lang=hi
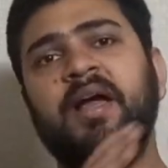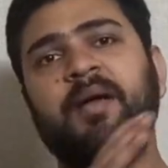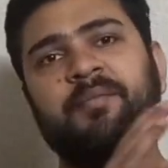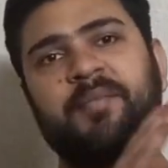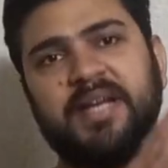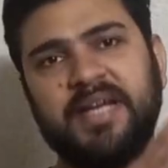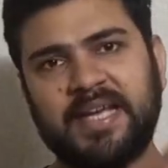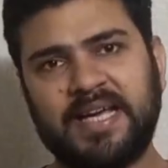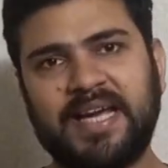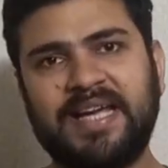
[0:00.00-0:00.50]

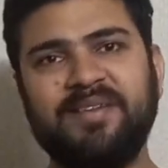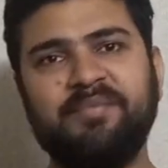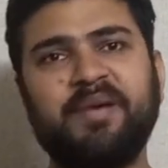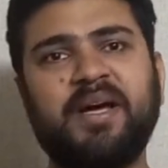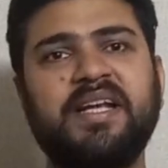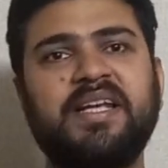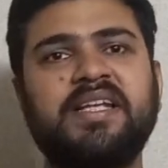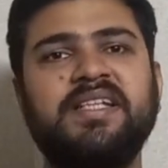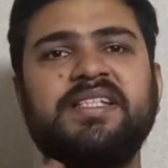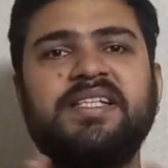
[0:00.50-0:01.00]
मैंने कई
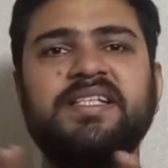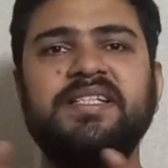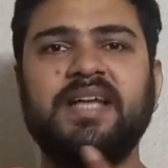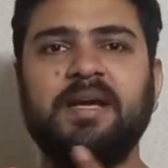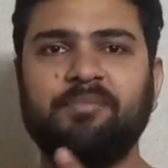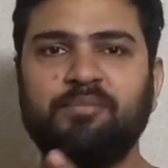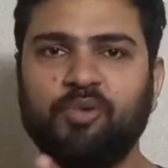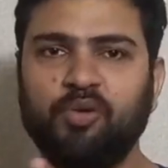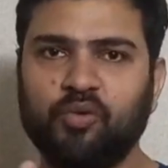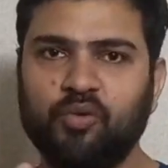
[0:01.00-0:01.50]
बार ये चीज़
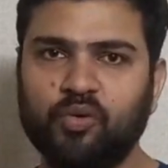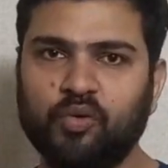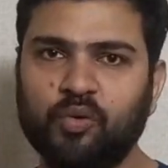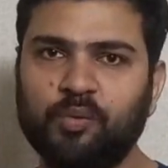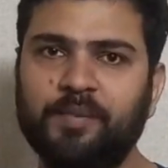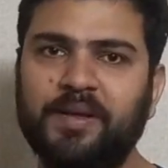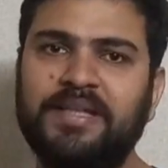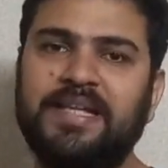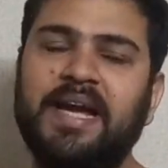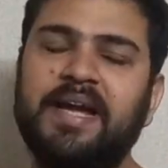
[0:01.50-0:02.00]
आप लोगों को
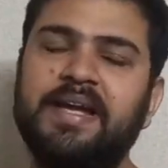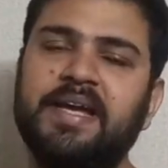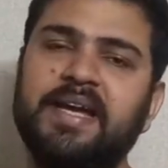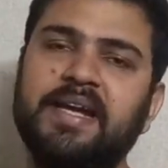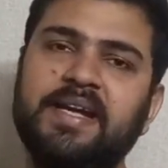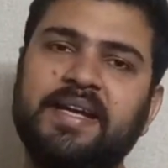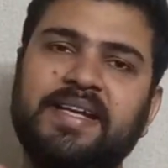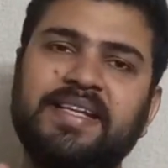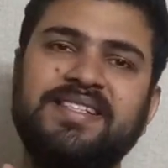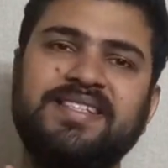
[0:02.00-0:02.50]
बताई है
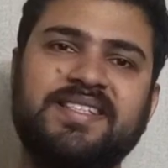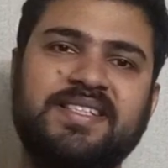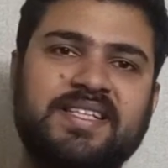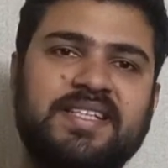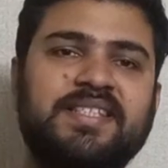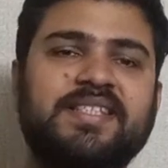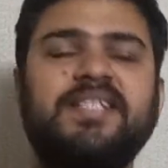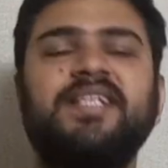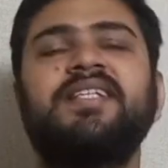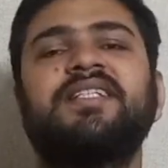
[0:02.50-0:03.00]
लेकिन
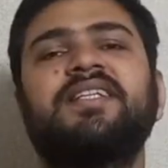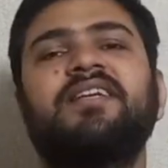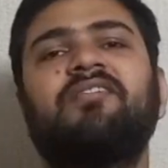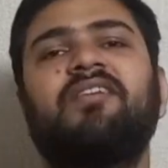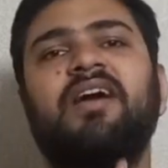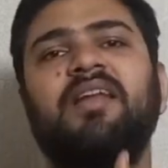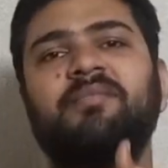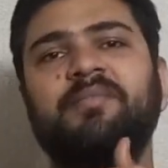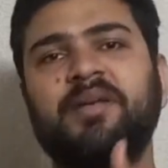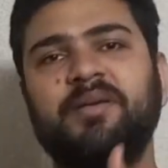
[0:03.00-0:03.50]
सिंस ये
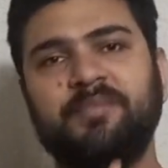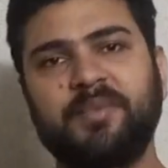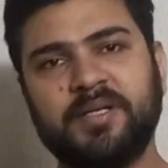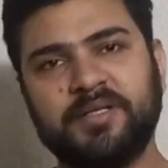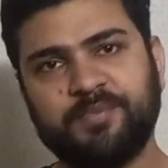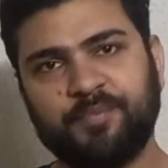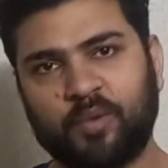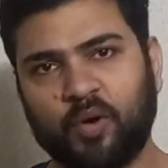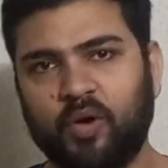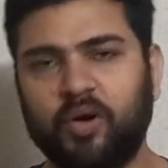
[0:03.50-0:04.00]
सवाल मेरे पास
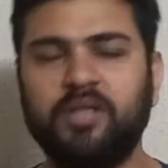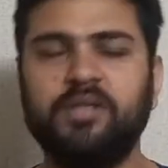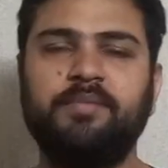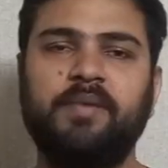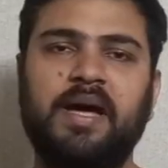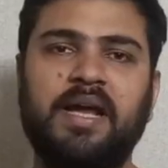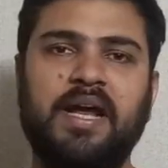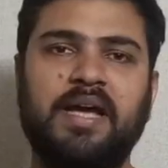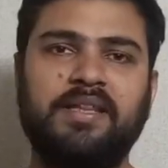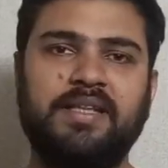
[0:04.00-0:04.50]
बहुत
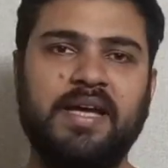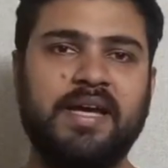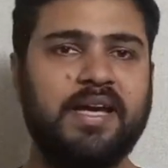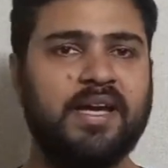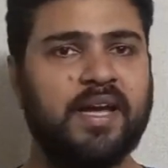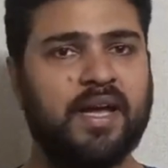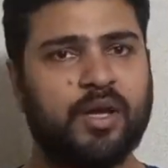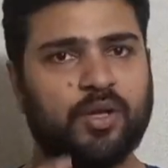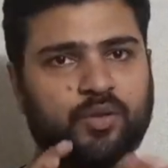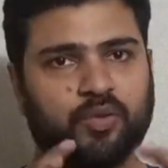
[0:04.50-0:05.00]
बार आता है
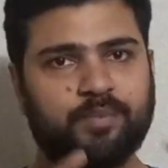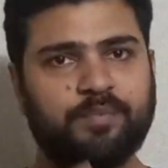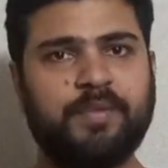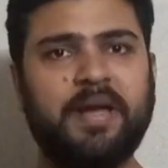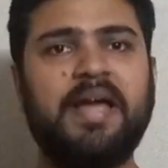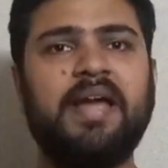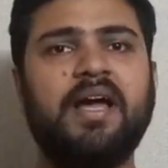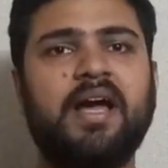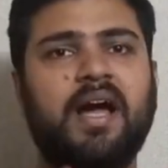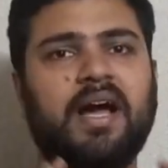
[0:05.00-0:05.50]
तो
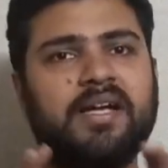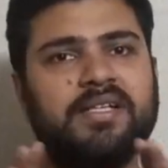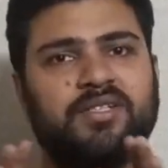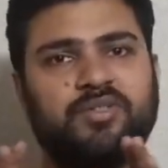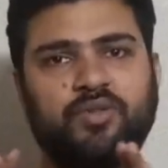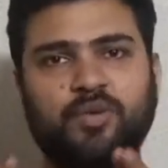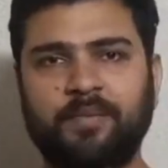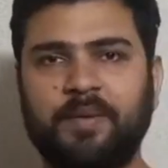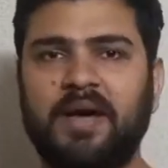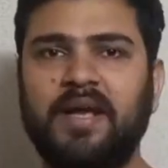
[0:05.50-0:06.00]
मैं आज
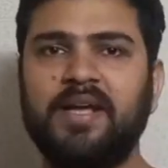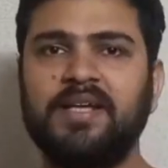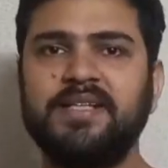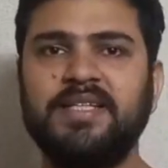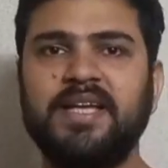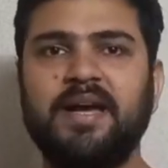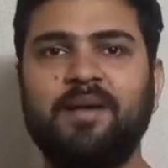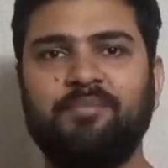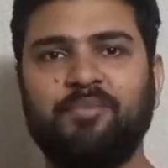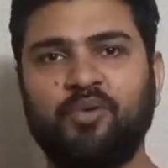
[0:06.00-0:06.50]
दोबारा से
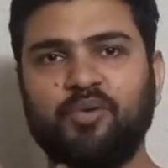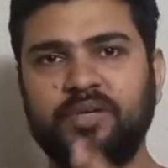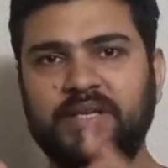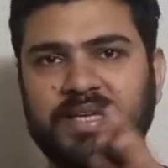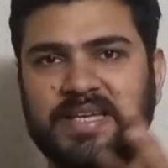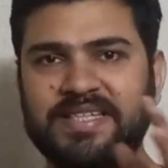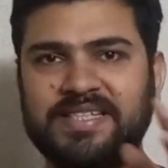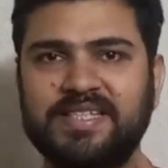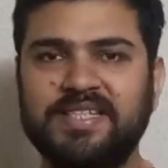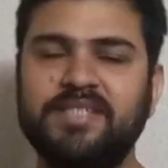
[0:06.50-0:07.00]
आपको
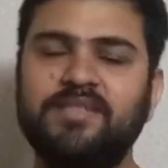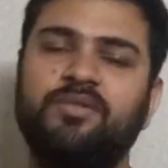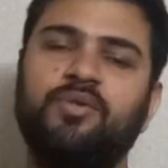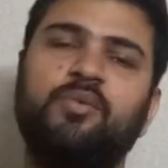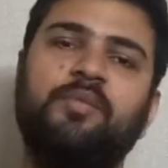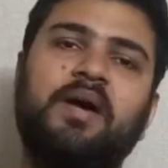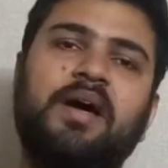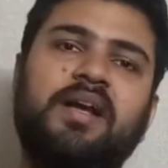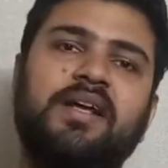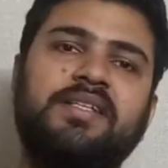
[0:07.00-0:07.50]
ये चीज़
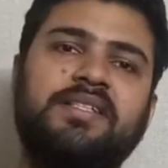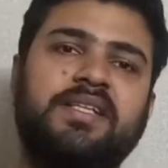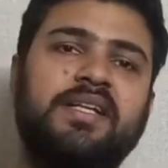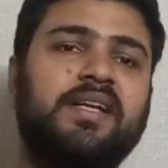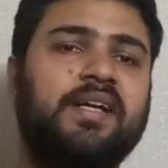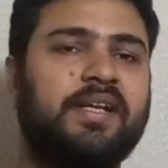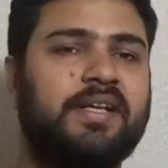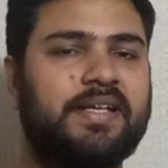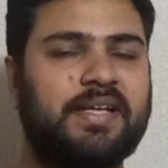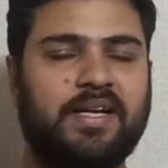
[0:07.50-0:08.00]
दोबारा से
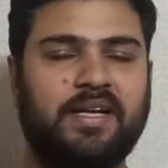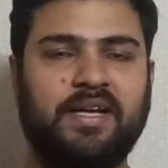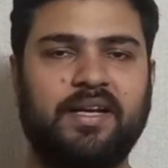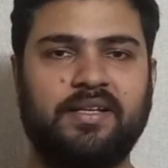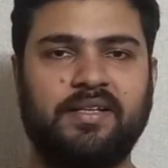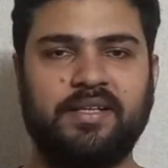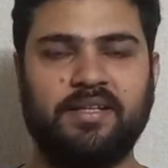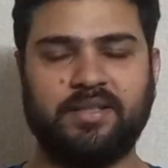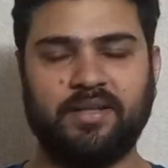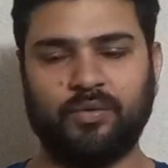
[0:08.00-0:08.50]
क्लियर कर
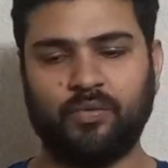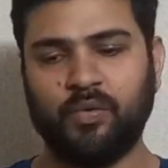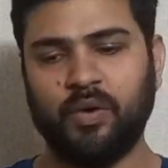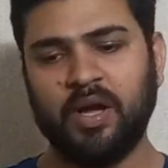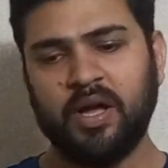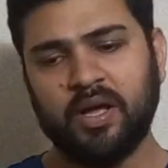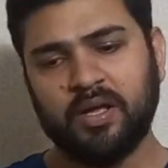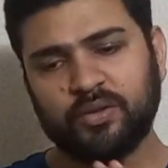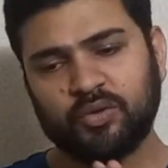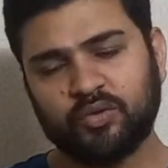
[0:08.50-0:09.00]
देता हूँ
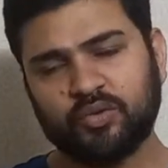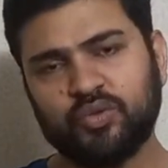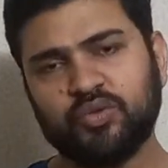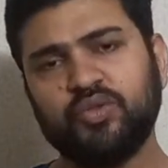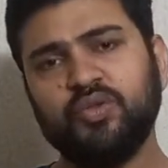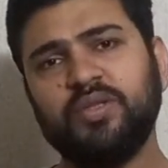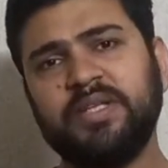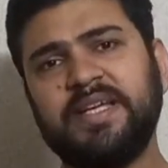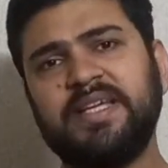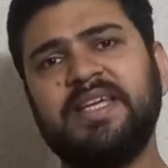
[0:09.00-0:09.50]
तो
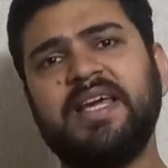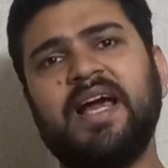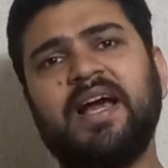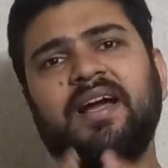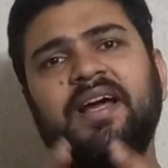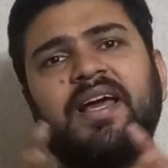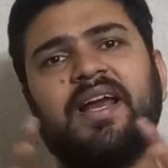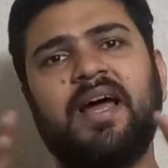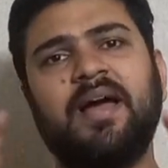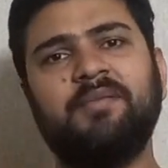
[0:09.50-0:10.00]
दोस्तों देखिए
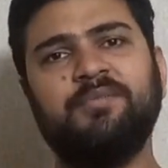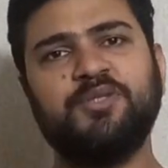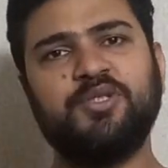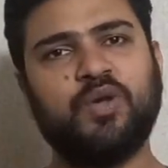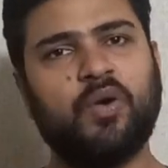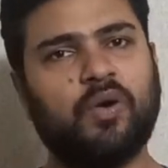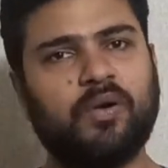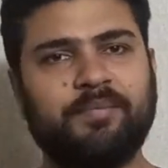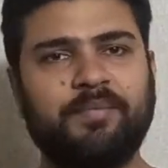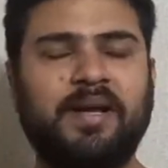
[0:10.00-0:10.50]
अगर आप
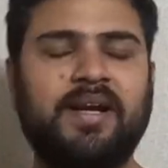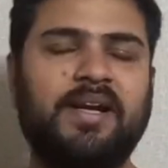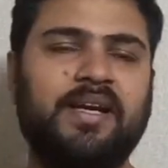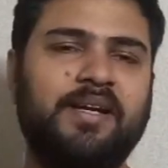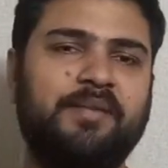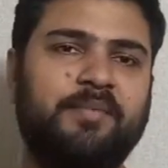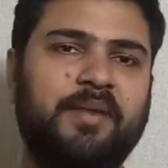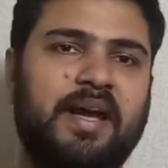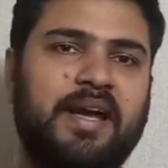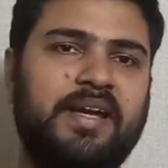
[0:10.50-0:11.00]
स्टॉक
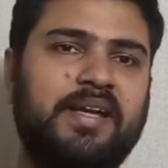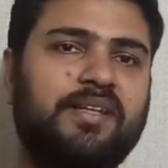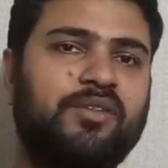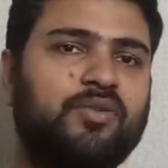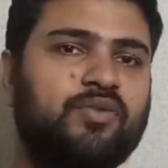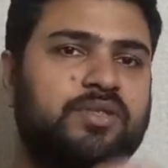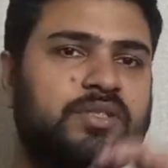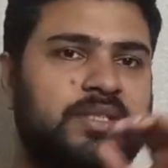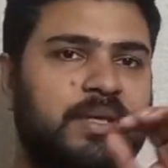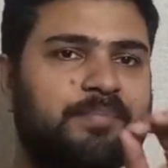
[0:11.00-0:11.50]
मार्केट में आए हैं तो
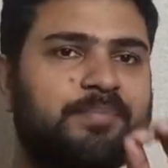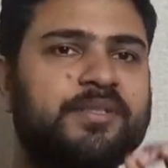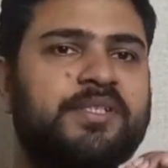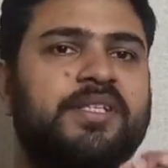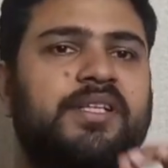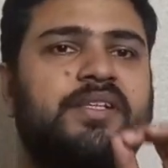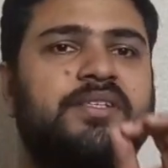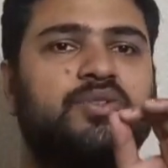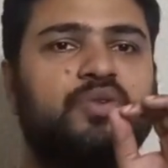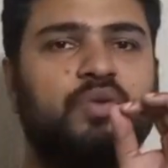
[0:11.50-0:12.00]

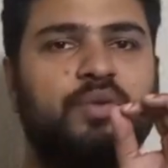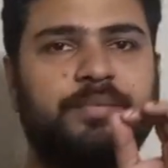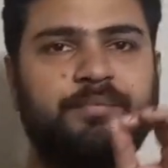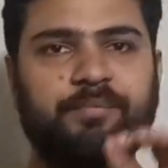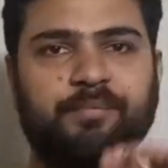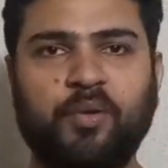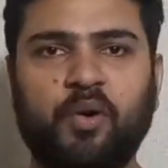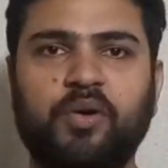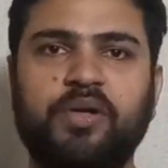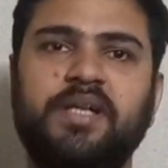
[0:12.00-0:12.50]
सबसे जो
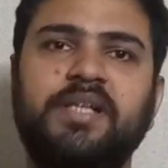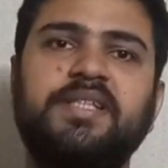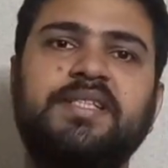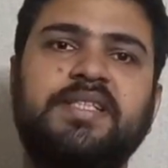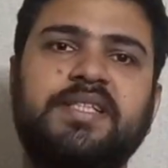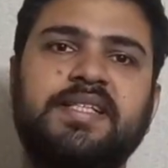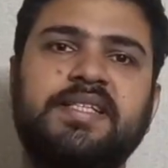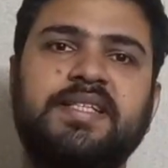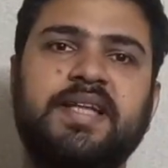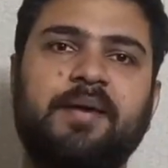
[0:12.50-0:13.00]
इंपॉर्टेंट
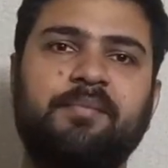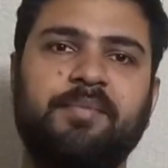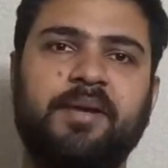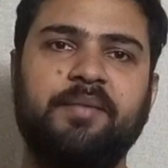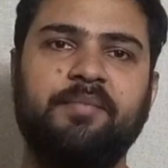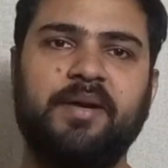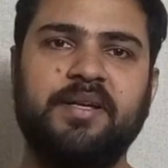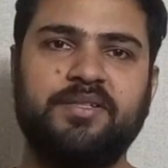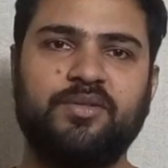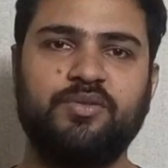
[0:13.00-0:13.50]
चीज़ आपके
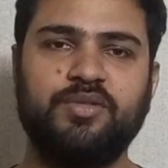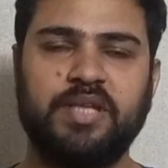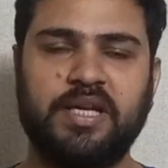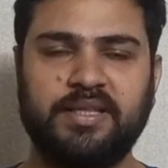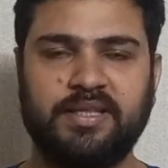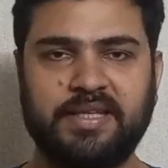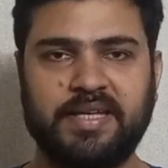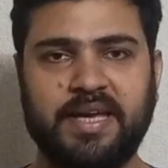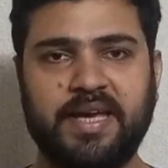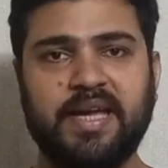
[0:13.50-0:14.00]
पास हो
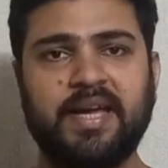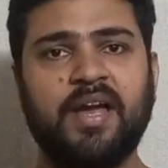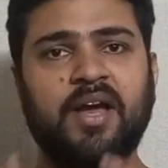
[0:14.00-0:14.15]
जाती है